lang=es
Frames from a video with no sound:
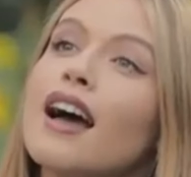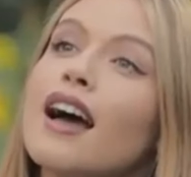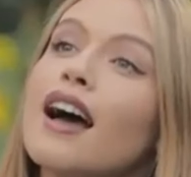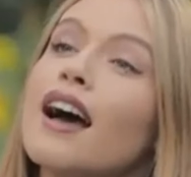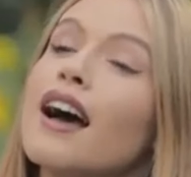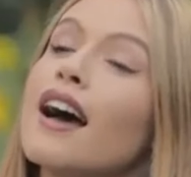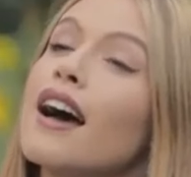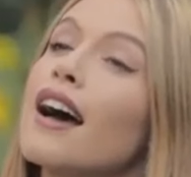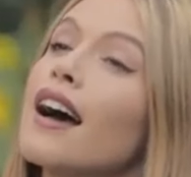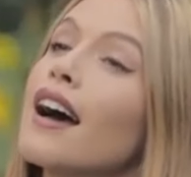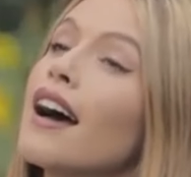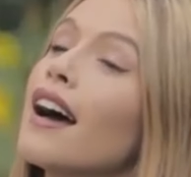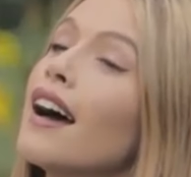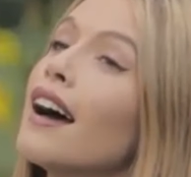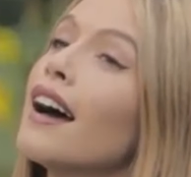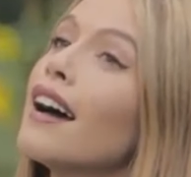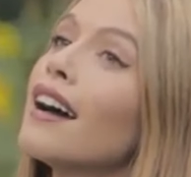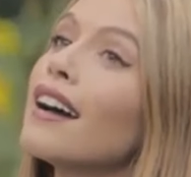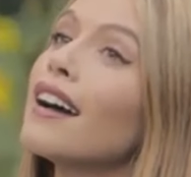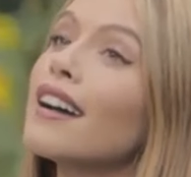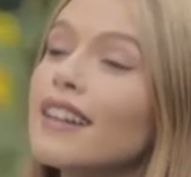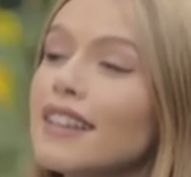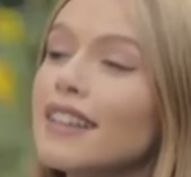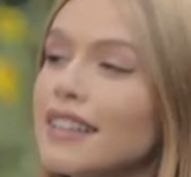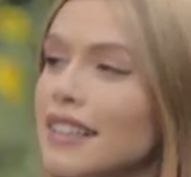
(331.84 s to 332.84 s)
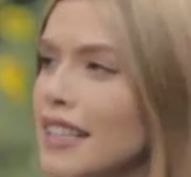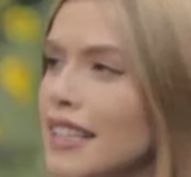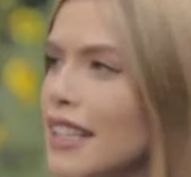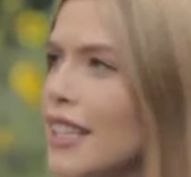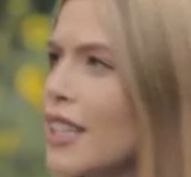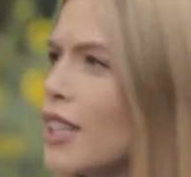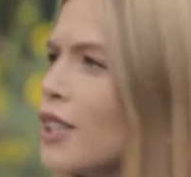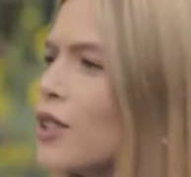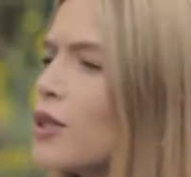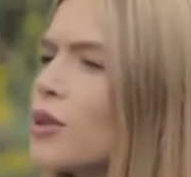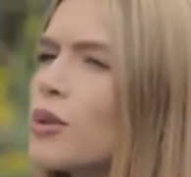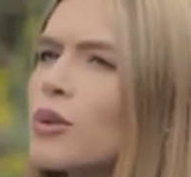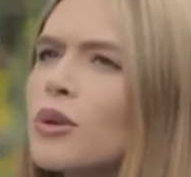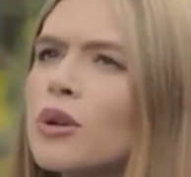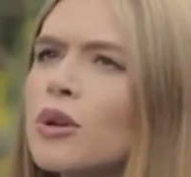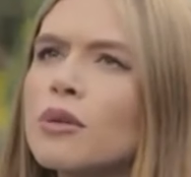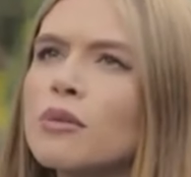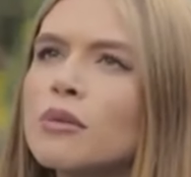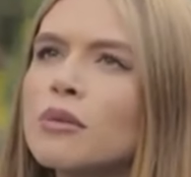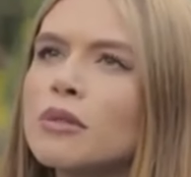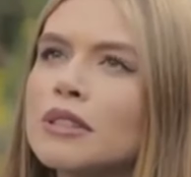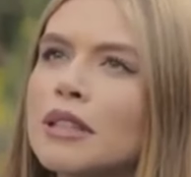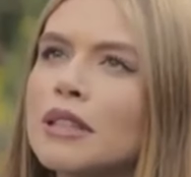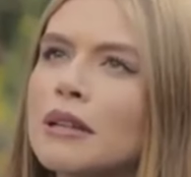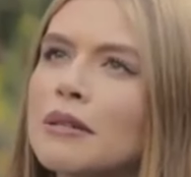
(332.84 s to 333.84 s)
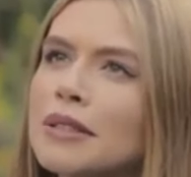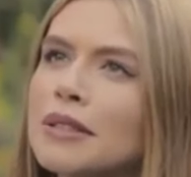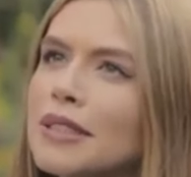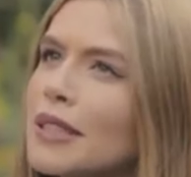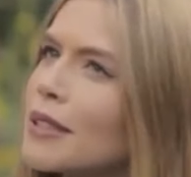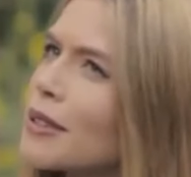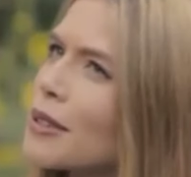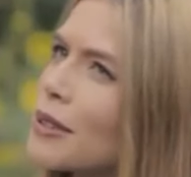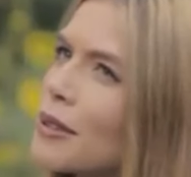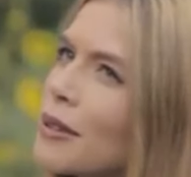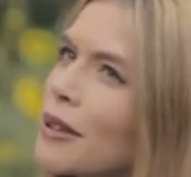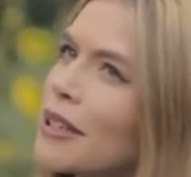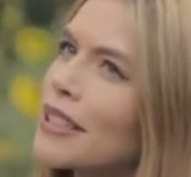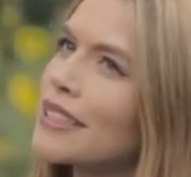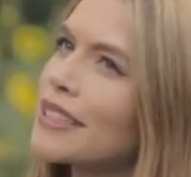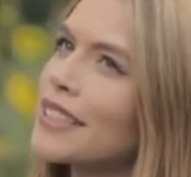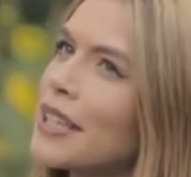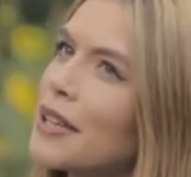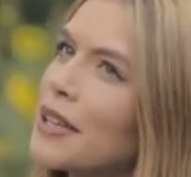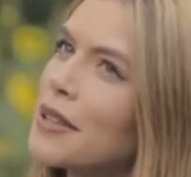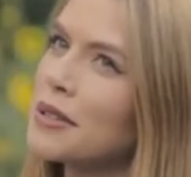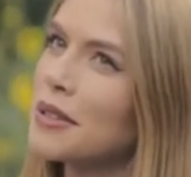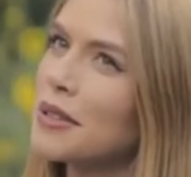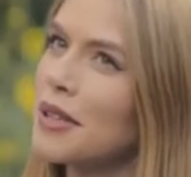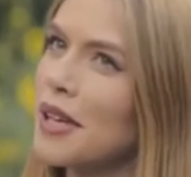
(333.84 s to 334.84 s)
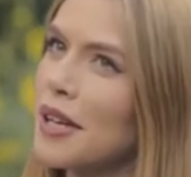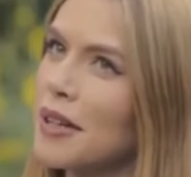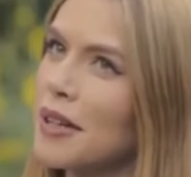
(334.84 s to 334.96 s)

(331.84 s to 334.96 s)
Ah, ¿y tú cómo sabes a los lugares que yo estoy